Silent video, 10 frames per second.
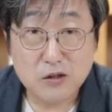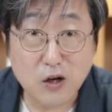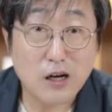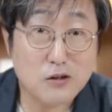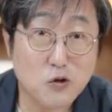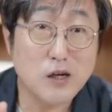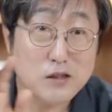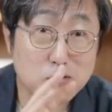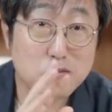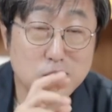철학
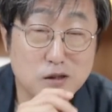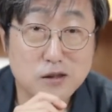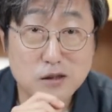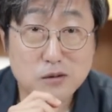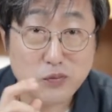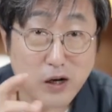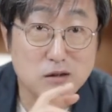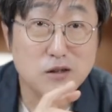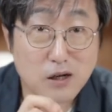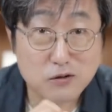좋아하시는 분들은
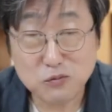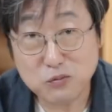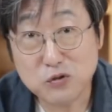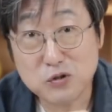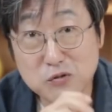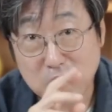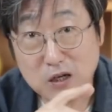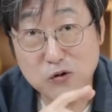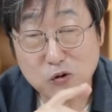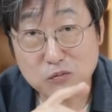프랑스 철학 좀 보시면 되게
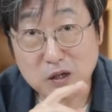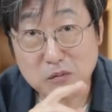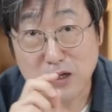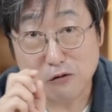도움됩니다.